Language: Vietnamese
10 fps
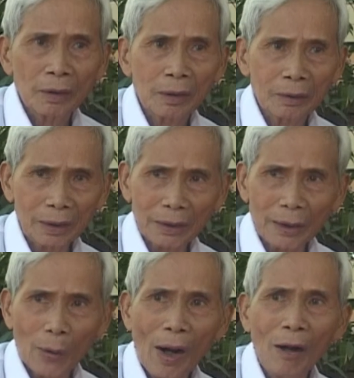cái, trí
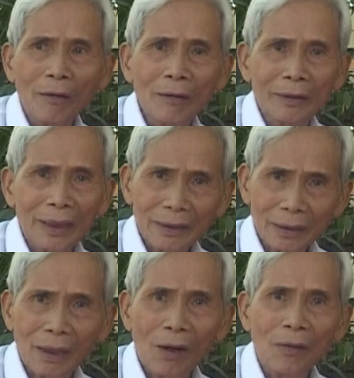tuệ đó cái năng
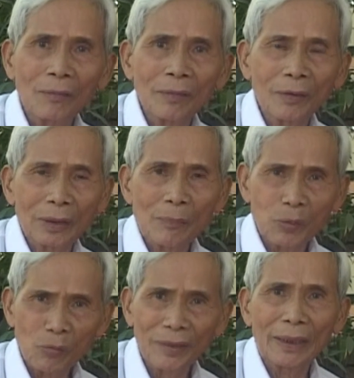lực đó nó tập
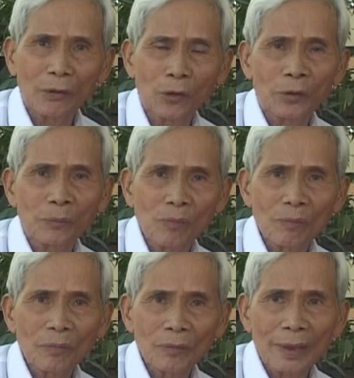trung về đại hội
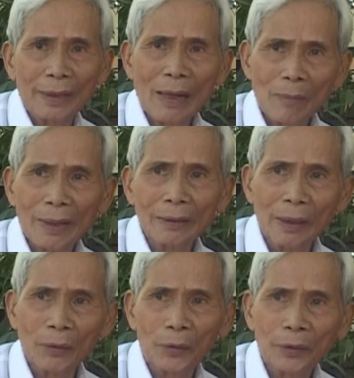để đem lại cho
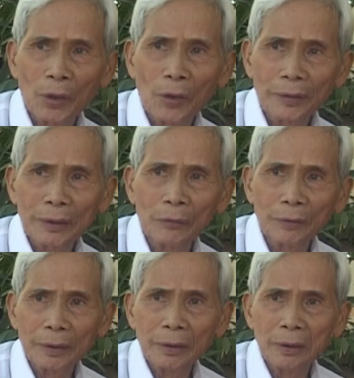đại hội có nhiều
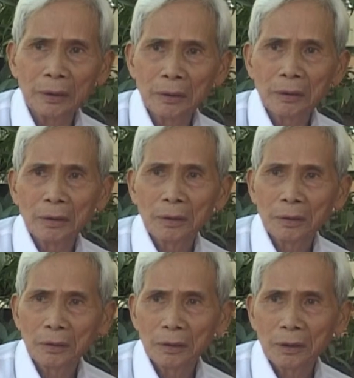cái
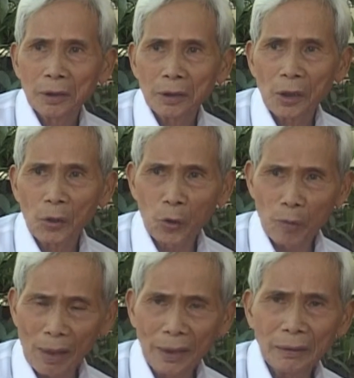lối
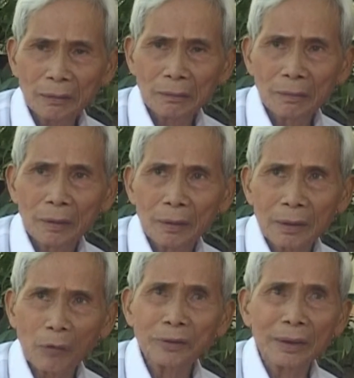mới
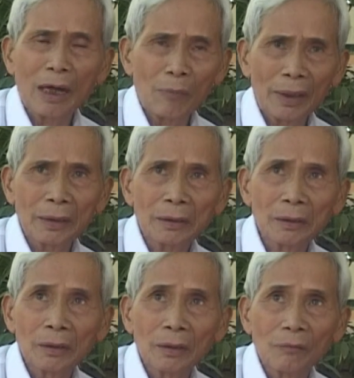trong chỉ đạo mới
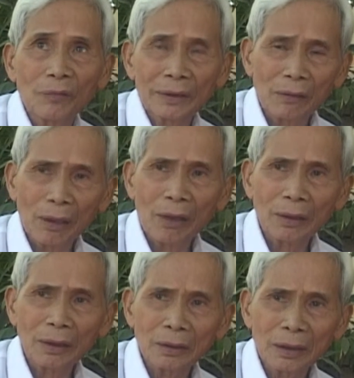và trong đó
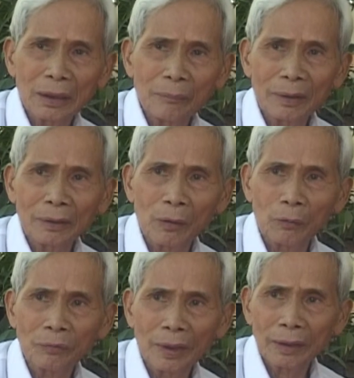đó thì mình
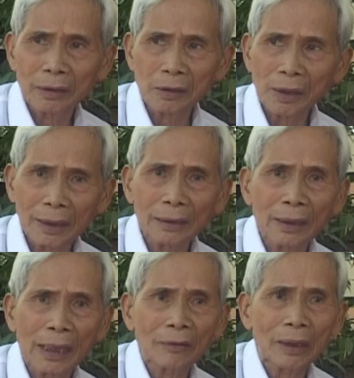cũng phải trước hết
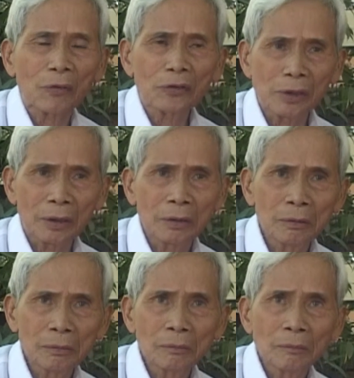là đào tạo con người
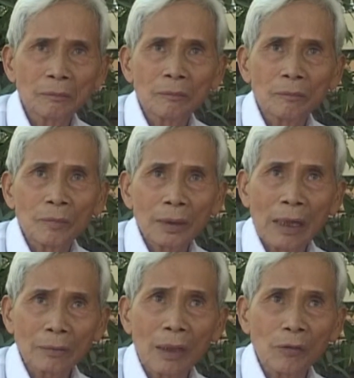
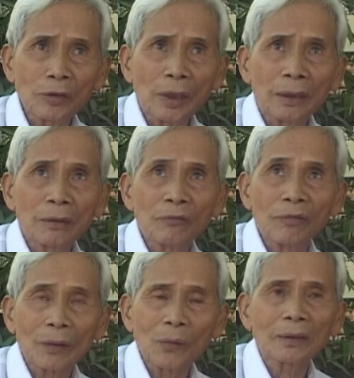đào tạo con người
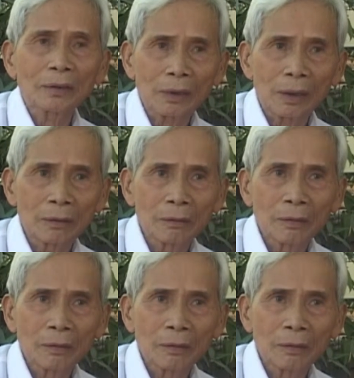phải qua thực tiễn